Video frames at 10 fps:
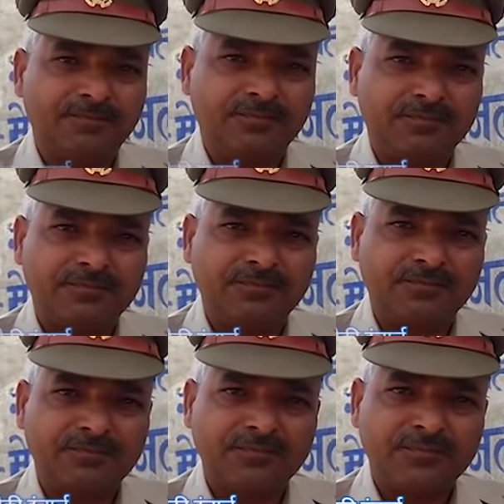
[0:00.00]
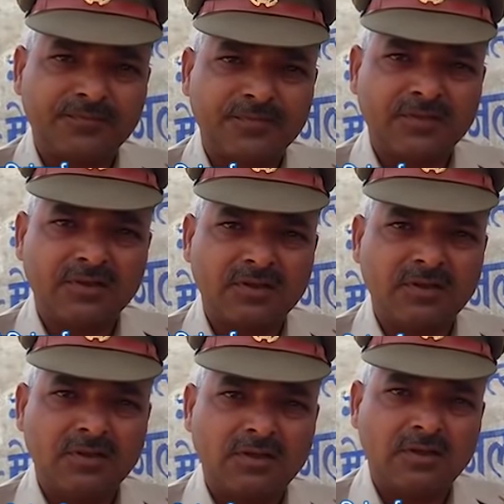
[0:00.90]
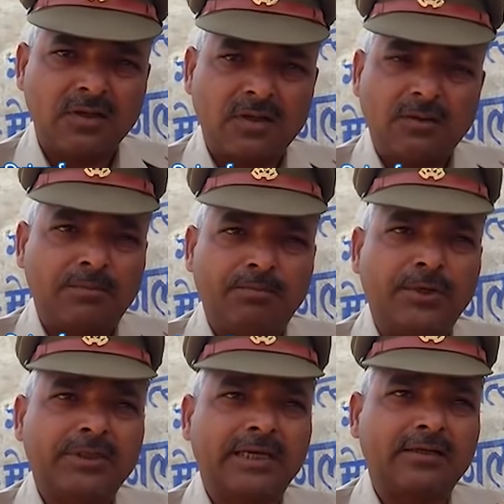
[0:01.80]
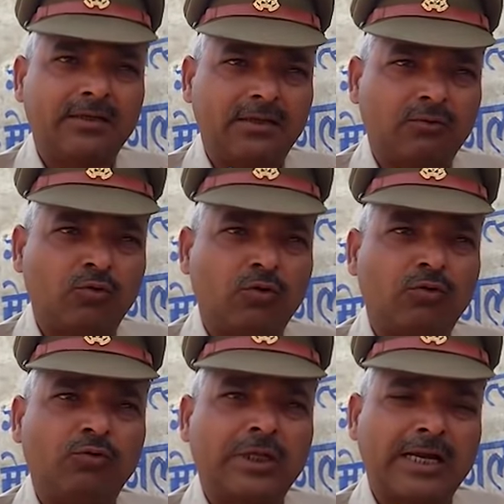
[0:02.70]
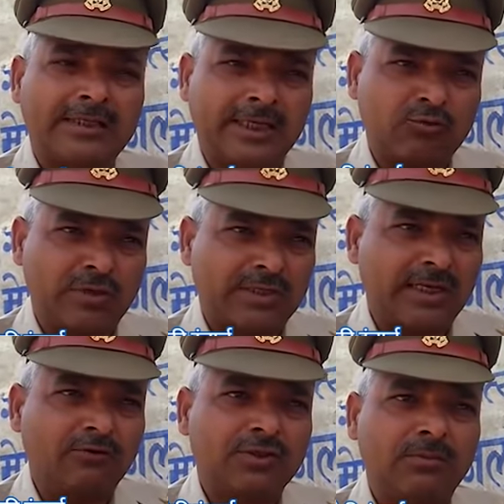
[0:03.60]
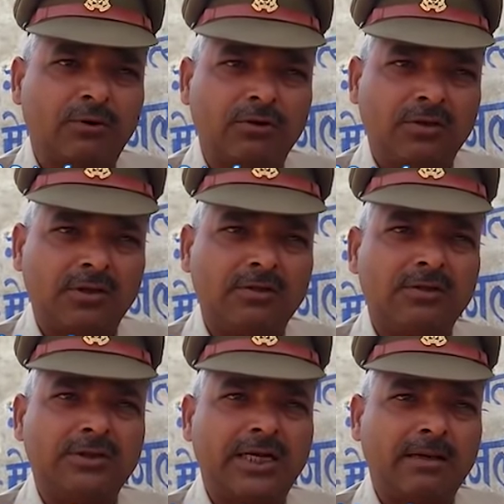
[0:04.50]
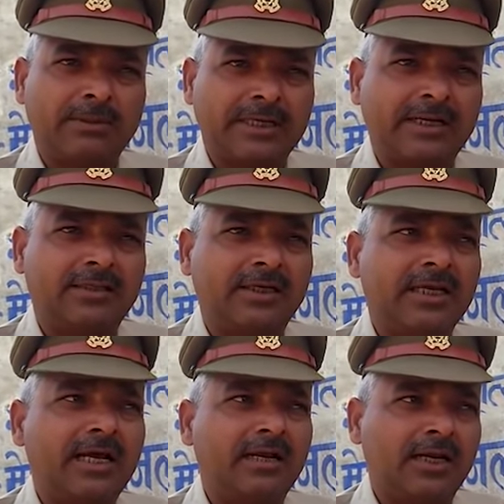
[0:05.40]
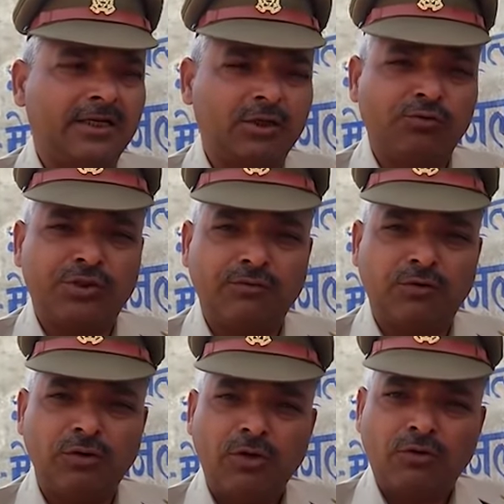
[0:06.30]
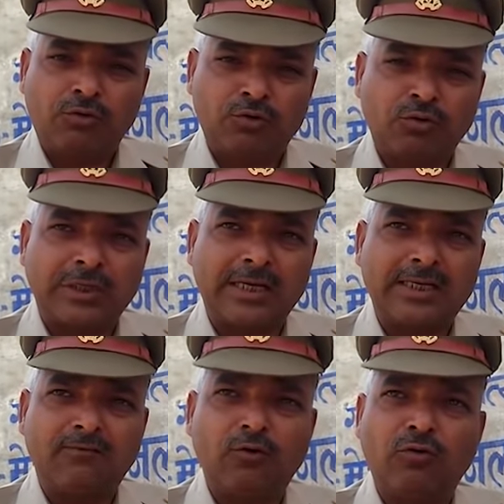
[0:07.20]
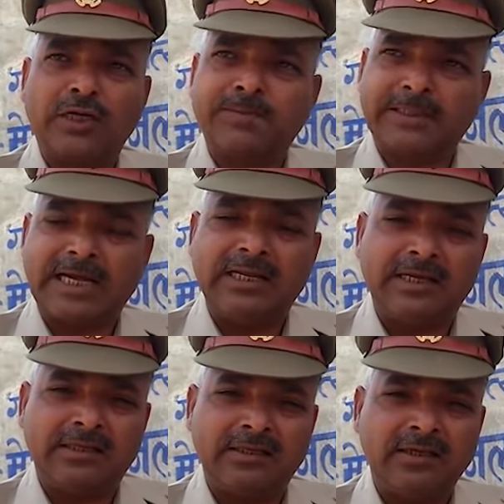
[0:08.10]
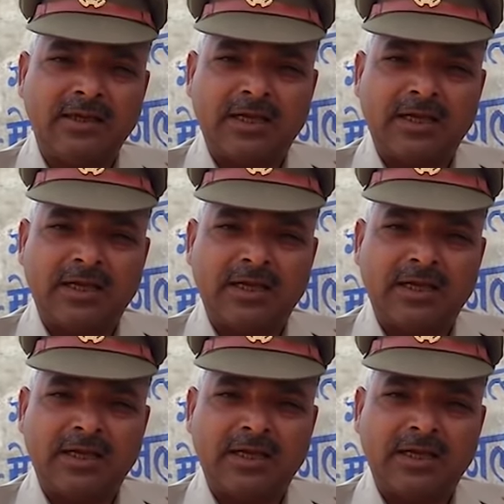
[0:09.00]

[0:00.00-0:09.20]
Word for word: तो आपको मृतक किस तरह से मिली थी जब आप गए थे को उतारा जा चुका था उससे जहाँ बता रहे थे कि यहाँ लटकी हुई थी वो उसको उतार के वो लोग अस्पताल ले गए थे